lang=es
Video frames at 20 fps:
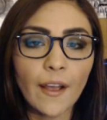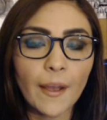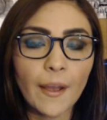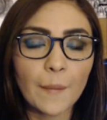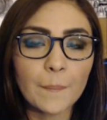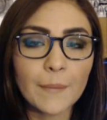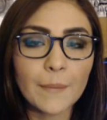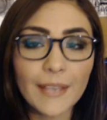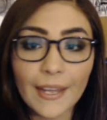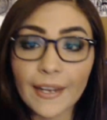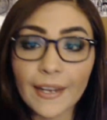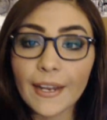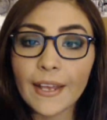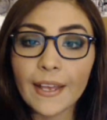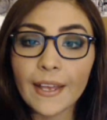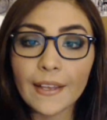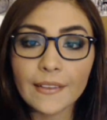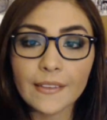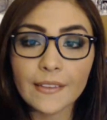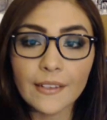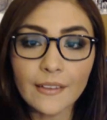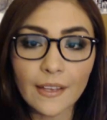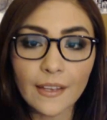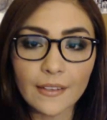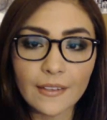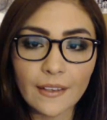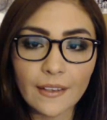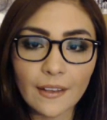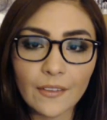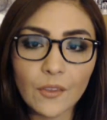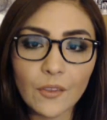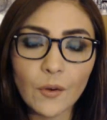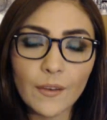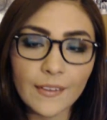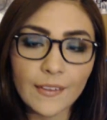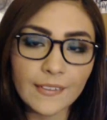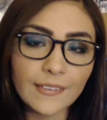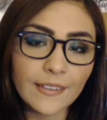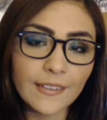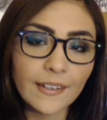Viene detallado
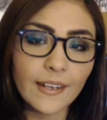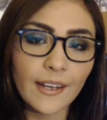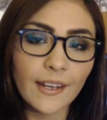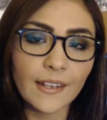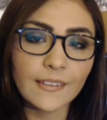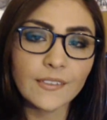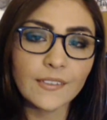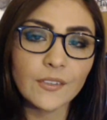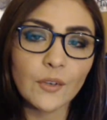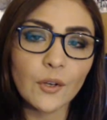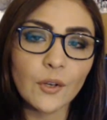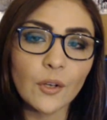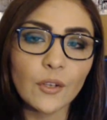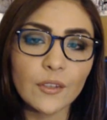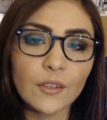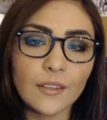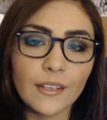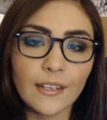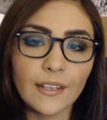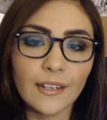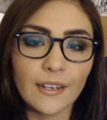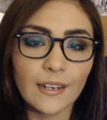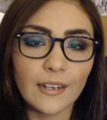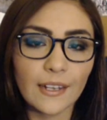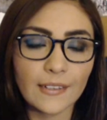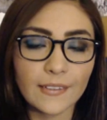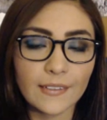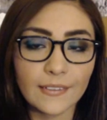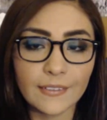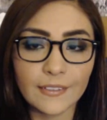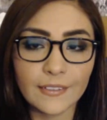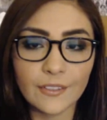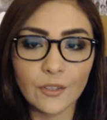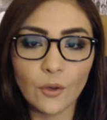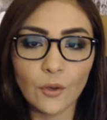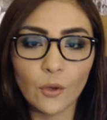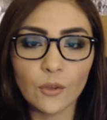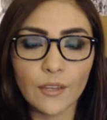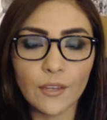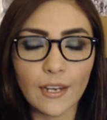este caso del
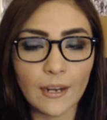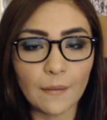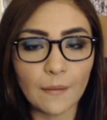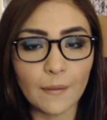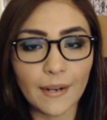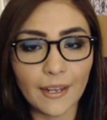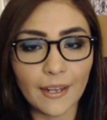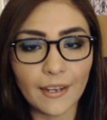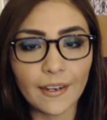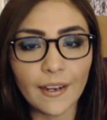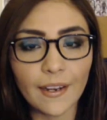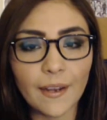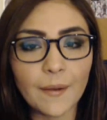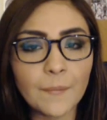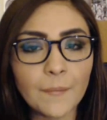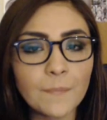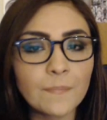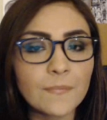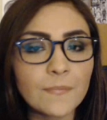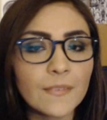asesino de la baraja,